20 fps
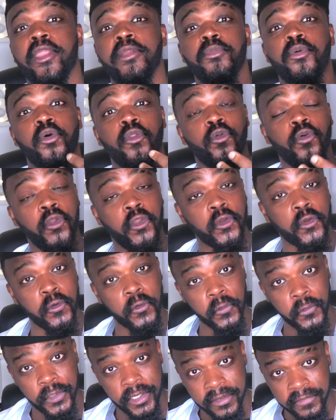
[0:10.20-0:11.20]
الموضوع
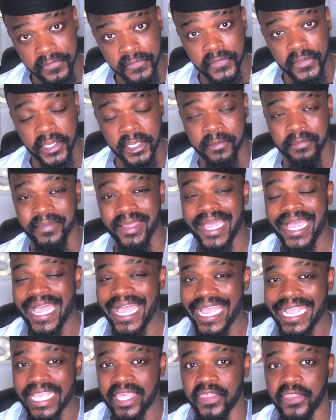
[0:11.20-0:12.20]
يكون فيلم
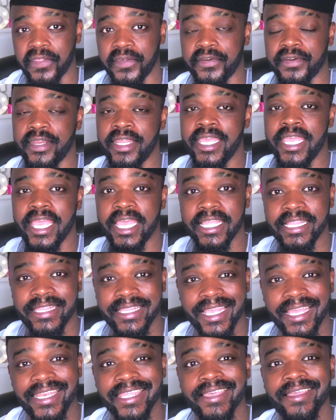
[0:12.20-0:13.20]
اكثر
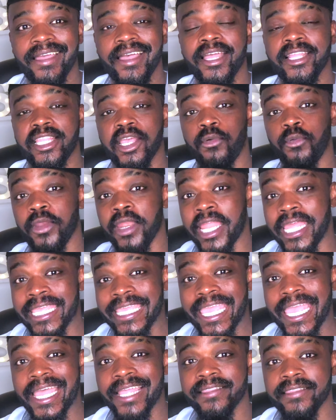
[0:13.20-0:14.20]
التعليقات او
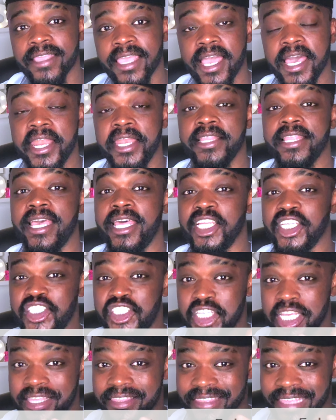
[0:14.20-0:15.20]
اللايكات كانت على
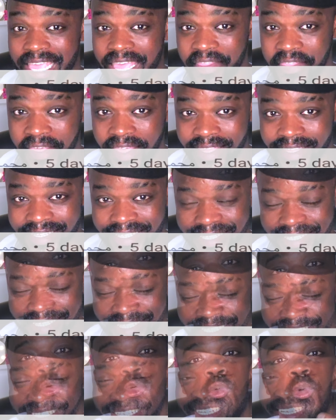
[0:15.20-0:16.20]
الشخص هذا
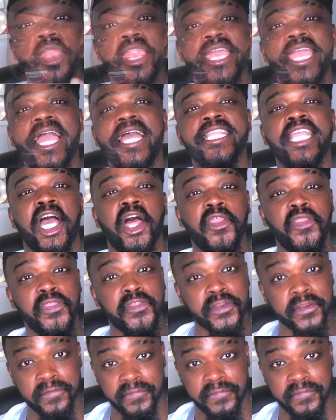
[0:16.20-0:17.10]
وانا قاعد احضر